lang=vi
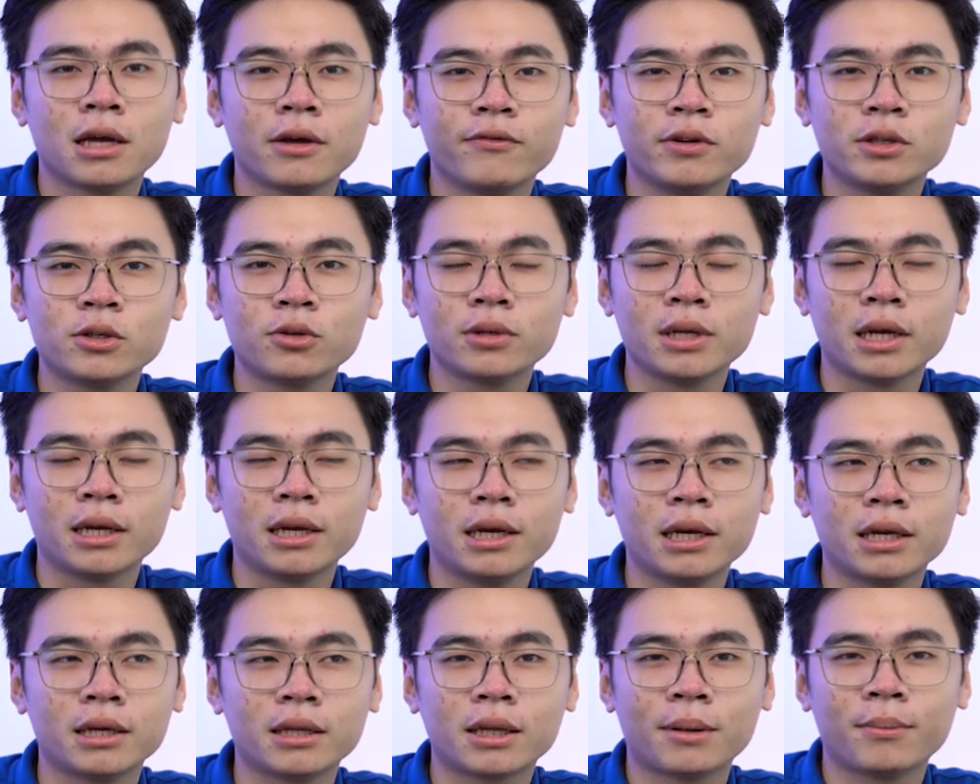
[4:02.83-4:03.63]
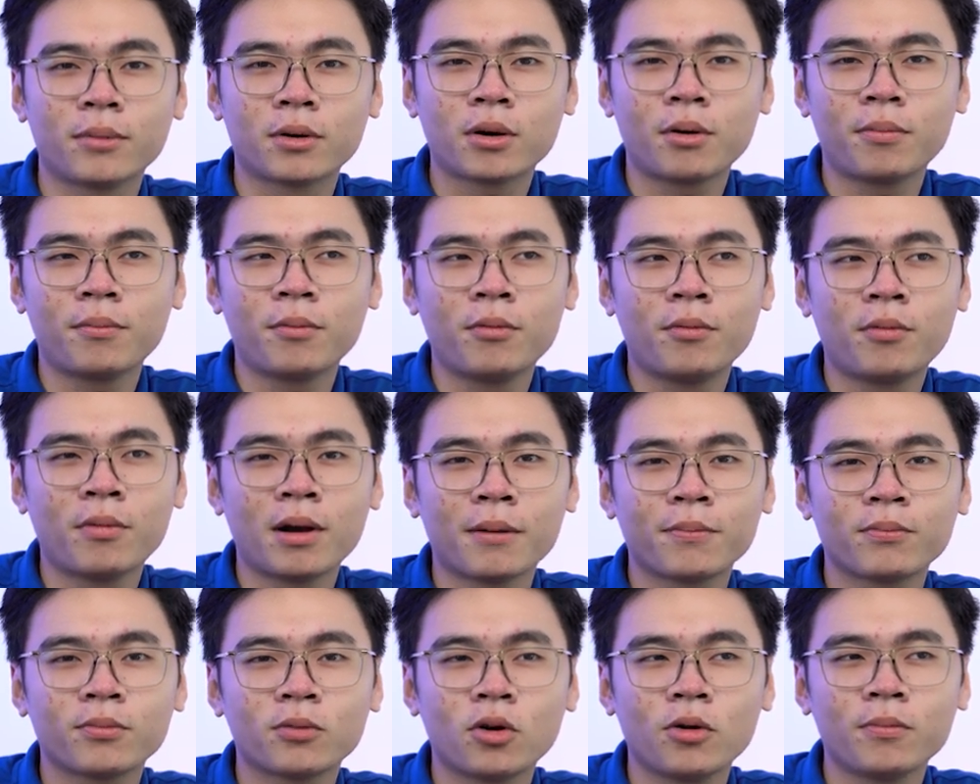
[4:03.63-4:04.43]
Ví dụ điển hình là một cái mẫu
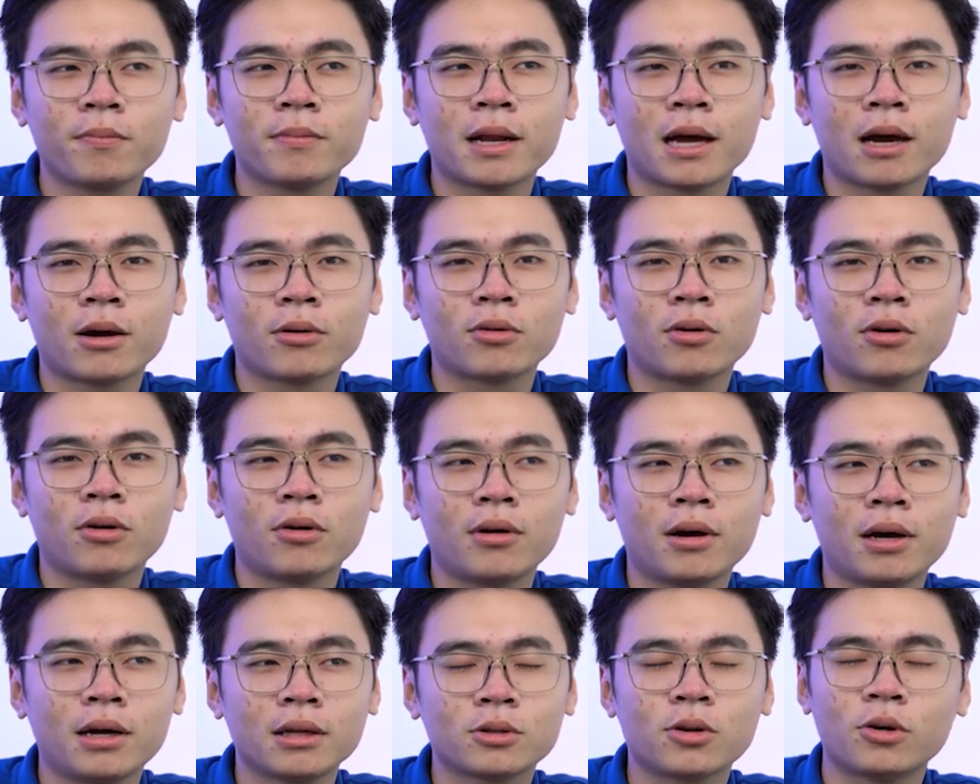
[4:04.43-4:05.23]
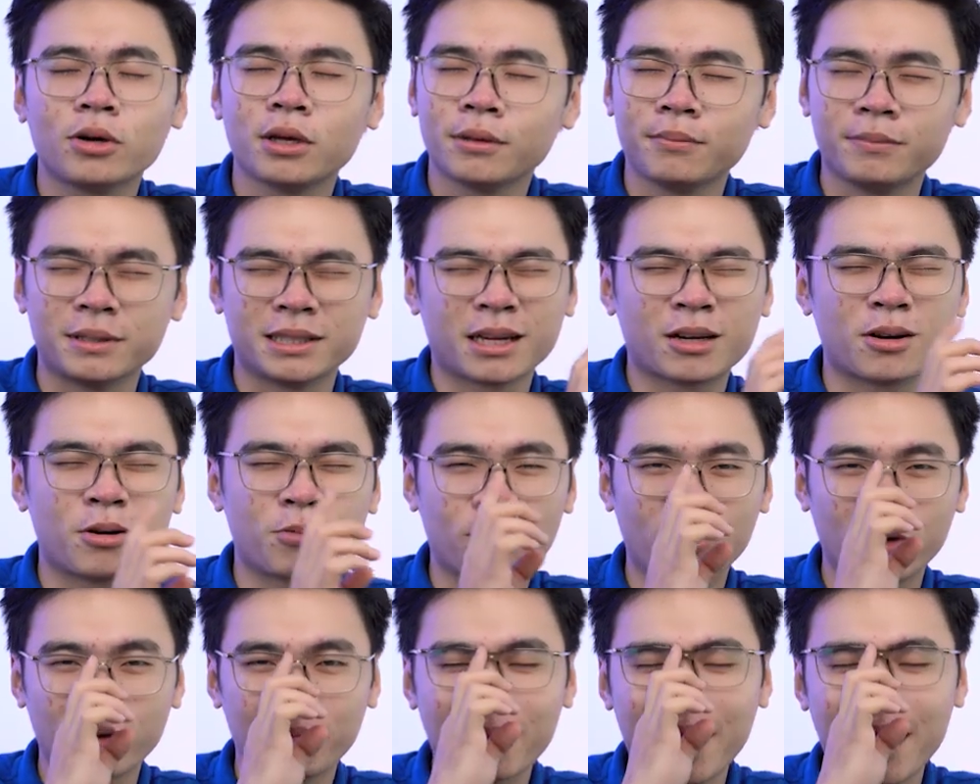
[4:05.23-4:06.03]
laptop nào đó, thôi mình sẽ
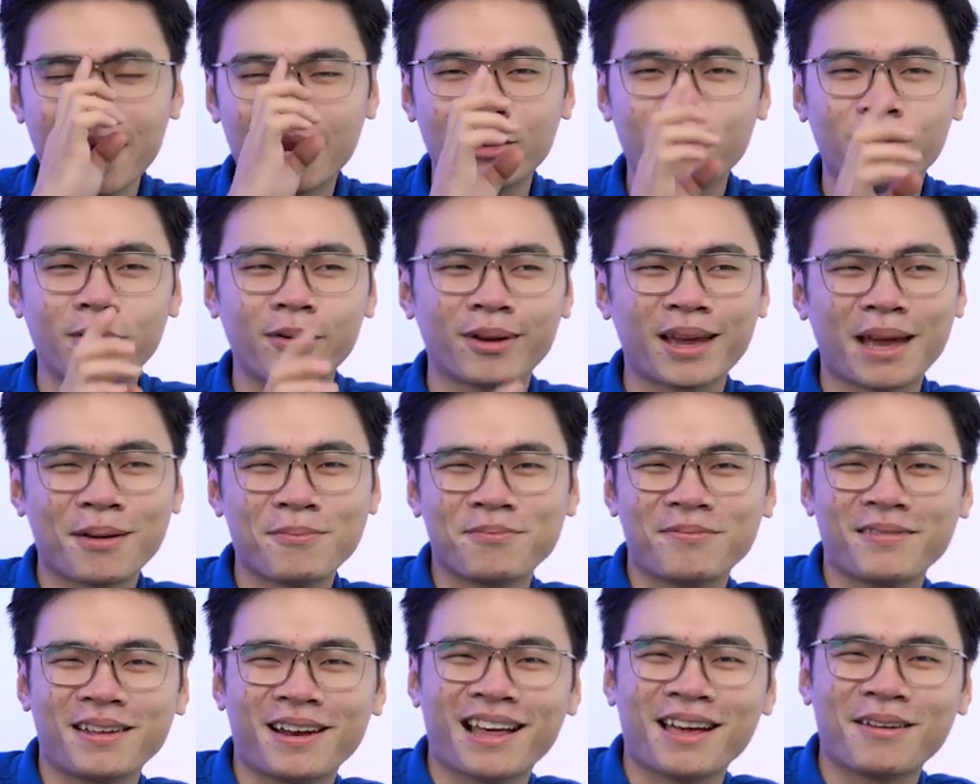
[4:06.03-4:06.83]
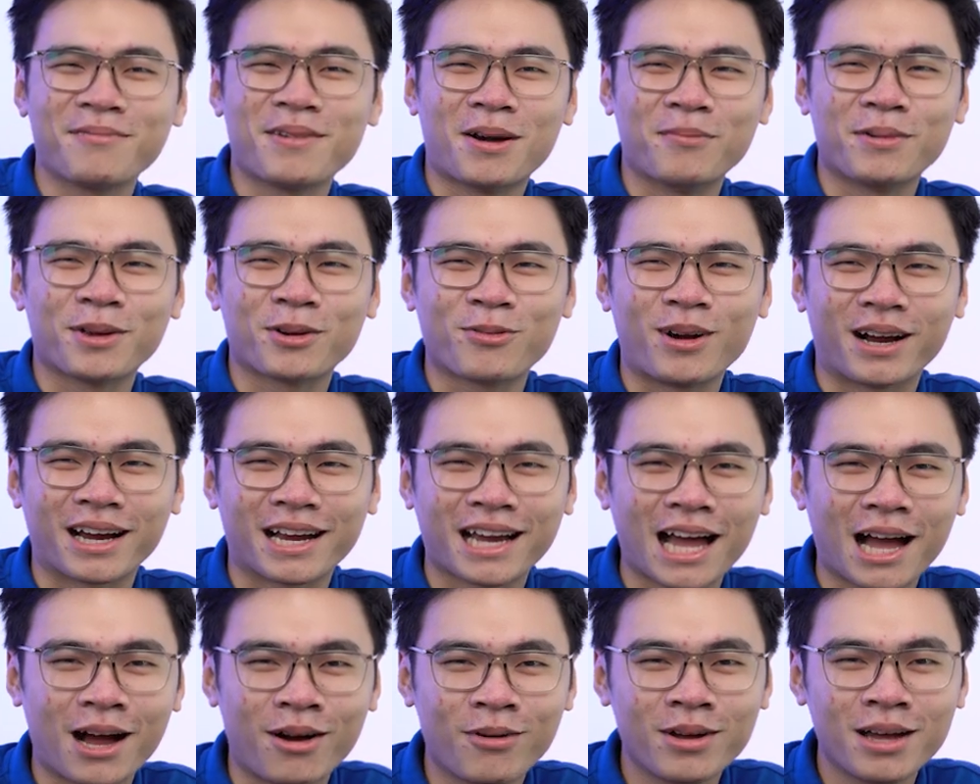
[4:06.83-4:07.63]
không nói mã đâu không anh em lại bảo mình quảng
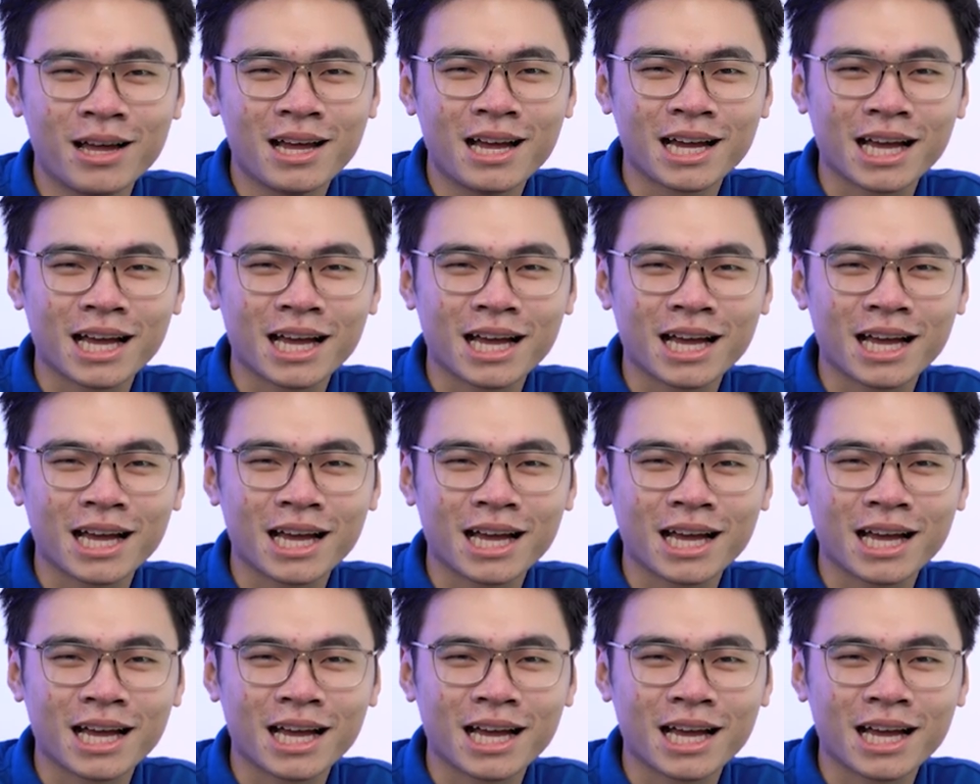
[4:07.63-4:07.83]
cáo.